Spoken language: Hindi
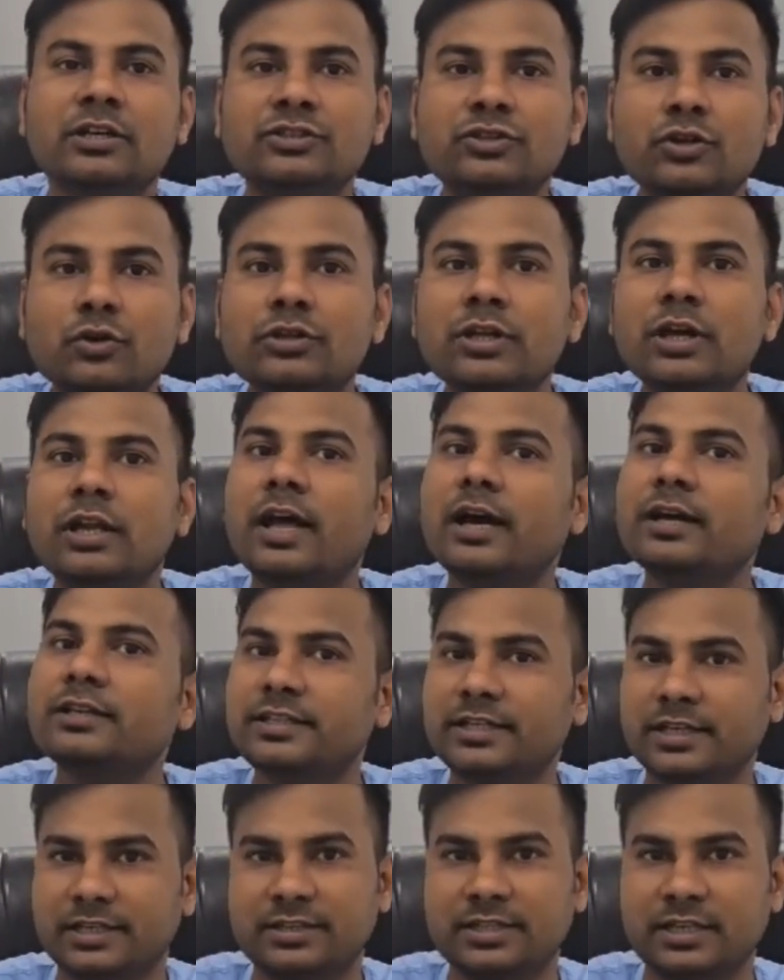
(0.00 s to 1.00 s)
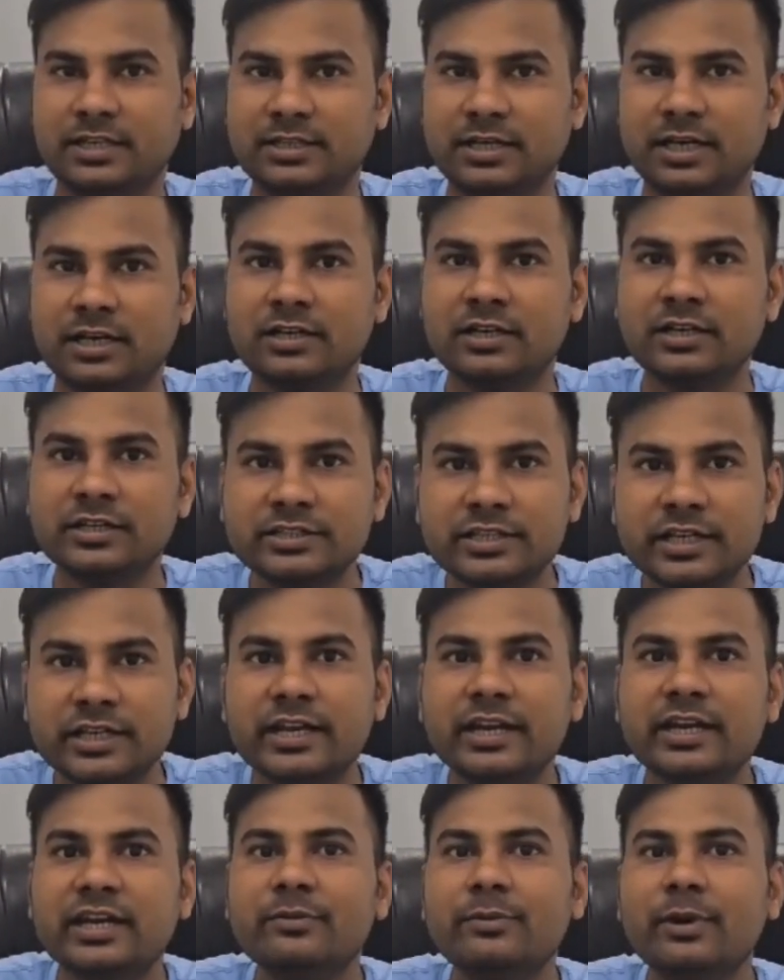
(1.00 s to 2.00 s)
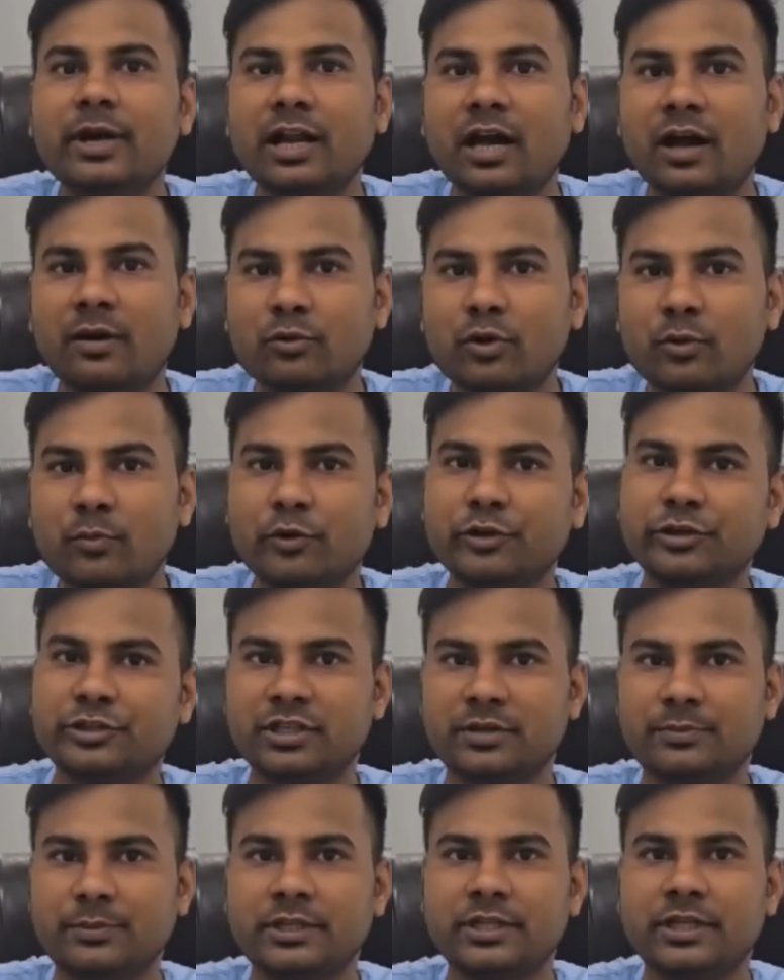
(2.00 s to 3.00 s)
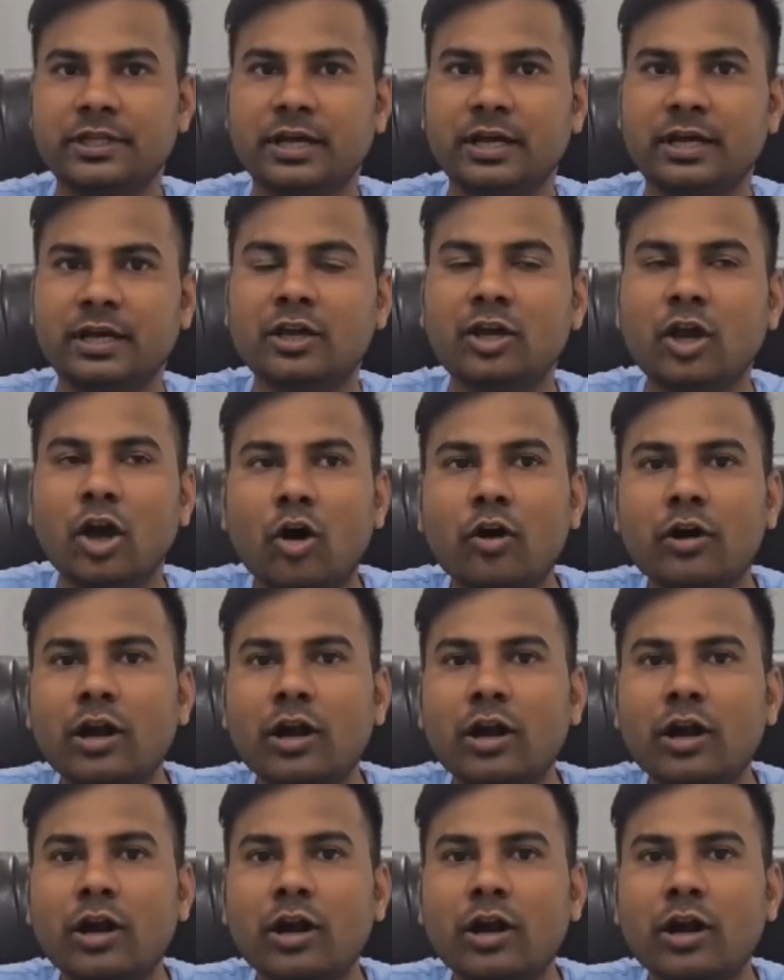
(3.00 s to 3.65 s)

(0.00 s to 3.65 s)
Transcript: चौदह लाख छिहत्तर हज़ार सेकेंड डिमांड आपको पोजीशन पर देना है और